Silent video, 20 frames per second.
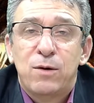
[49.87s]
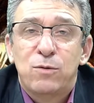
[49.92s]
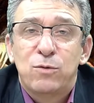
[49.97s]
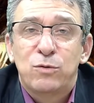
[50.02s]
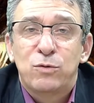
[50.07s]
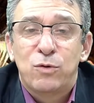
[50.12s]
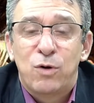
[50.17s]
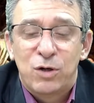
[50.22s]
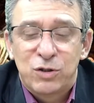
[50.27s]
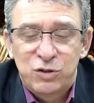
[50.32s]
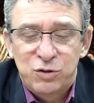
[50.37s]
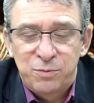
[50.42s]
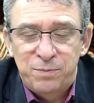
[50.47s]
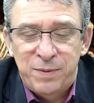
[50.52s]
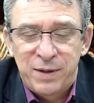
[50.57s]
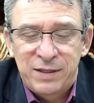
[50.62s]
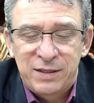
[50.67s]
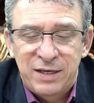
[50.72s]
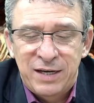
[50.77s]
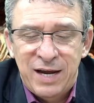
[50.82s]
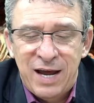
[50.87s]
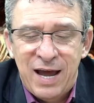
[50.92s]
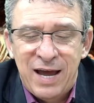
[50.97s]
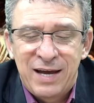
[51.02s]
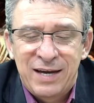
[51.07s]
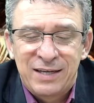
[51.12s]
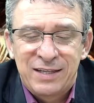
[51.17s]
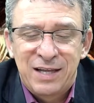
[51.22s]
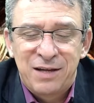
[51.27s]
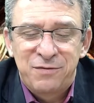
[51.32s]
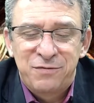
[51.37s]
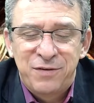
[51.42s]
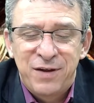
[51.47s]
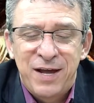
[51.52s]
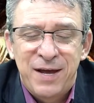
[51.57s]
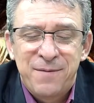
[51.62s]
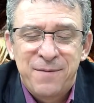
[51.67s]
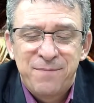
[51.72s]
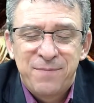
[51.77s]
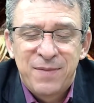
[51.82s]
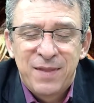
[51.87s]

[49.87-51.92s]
o nosso patriarca da fé,